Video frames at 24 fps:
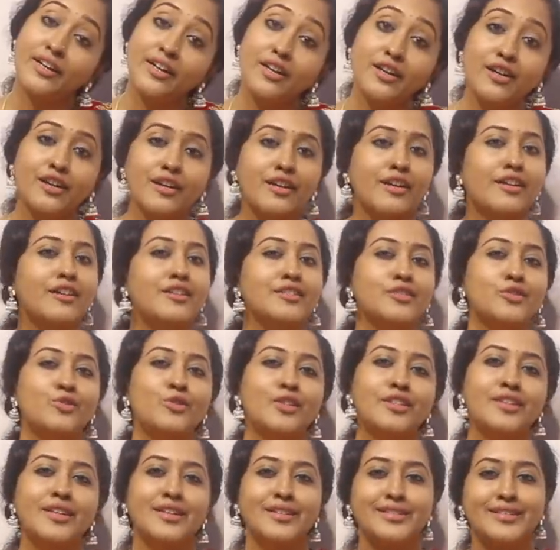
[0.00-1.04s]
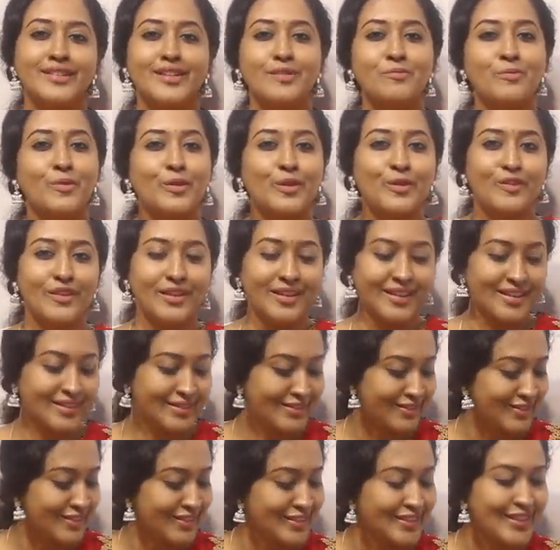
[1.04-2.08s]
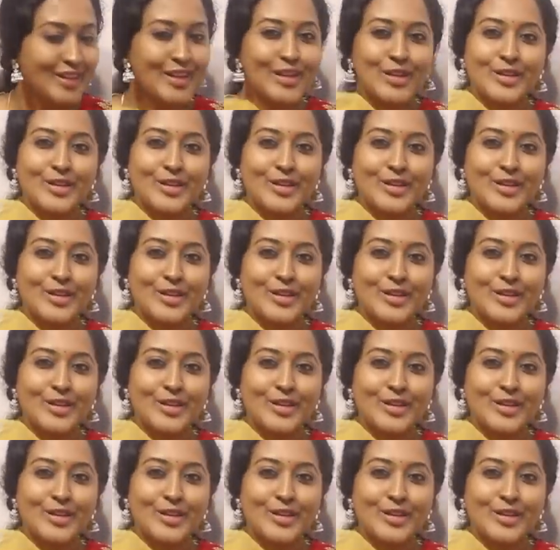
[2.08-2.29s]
அழகழகாக சுடிதார்ஸ்லாம் போடுவாங்க அது வந்து